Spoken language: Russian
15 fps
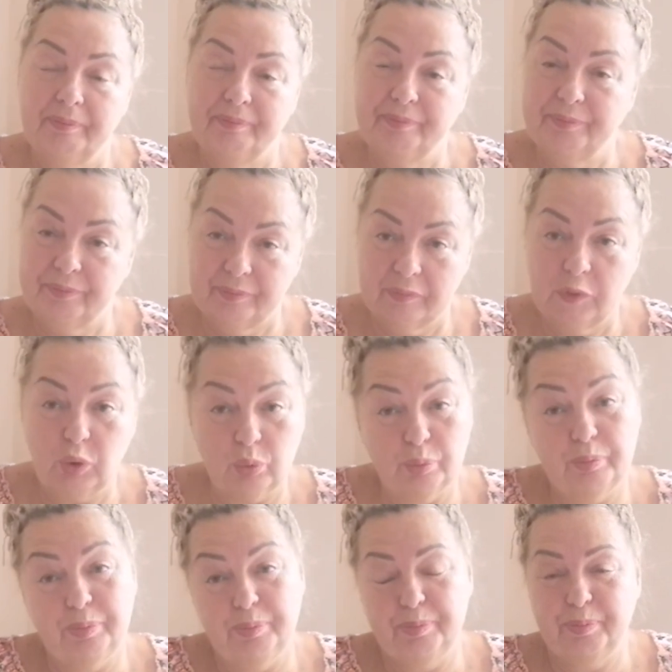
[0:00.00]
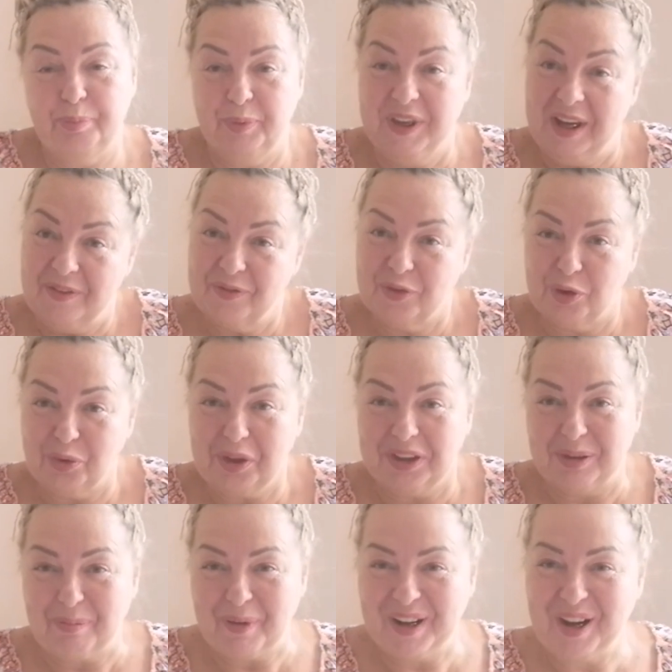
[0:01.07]
Ну, я
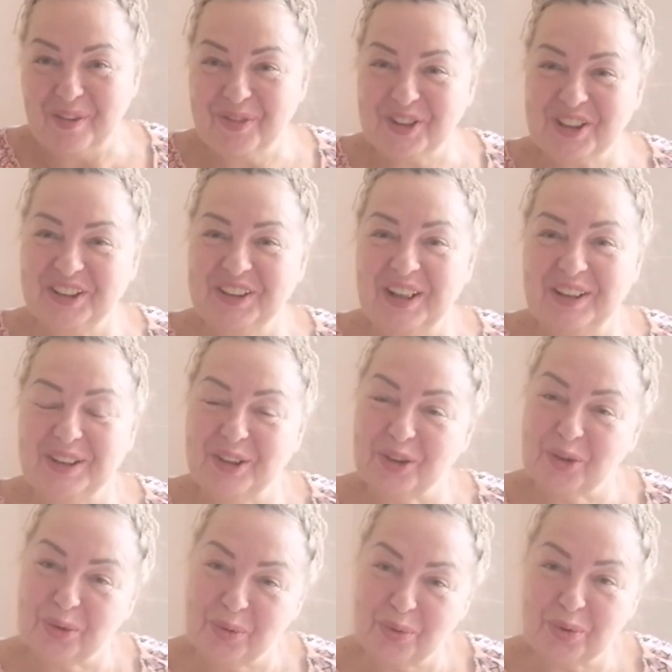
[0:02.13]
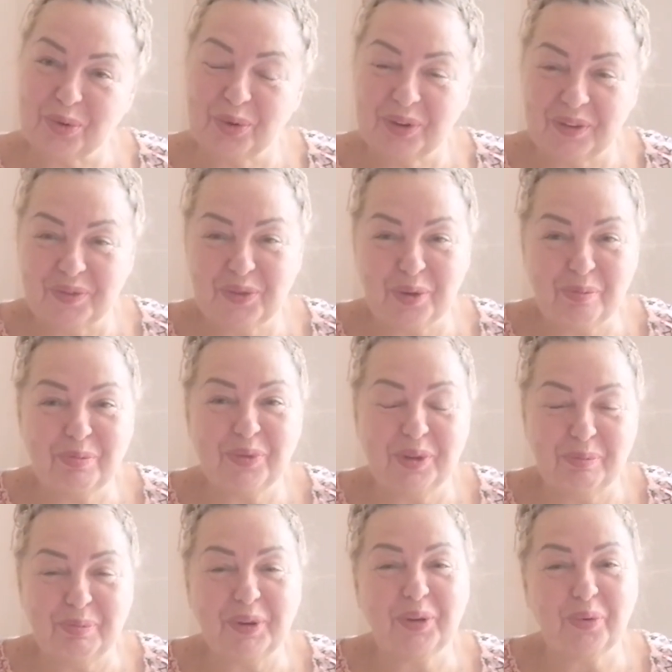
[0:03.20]
все-таки пока в ожиданиях жду, что это все
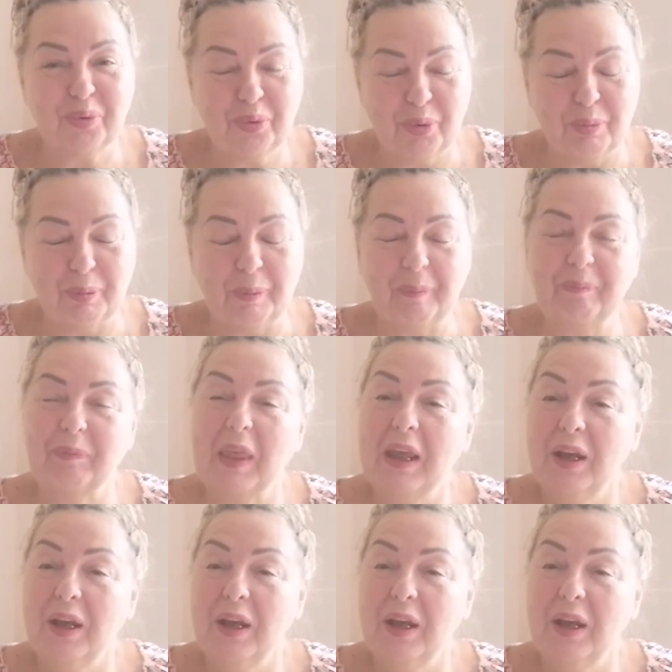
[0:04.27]
будет по-другому.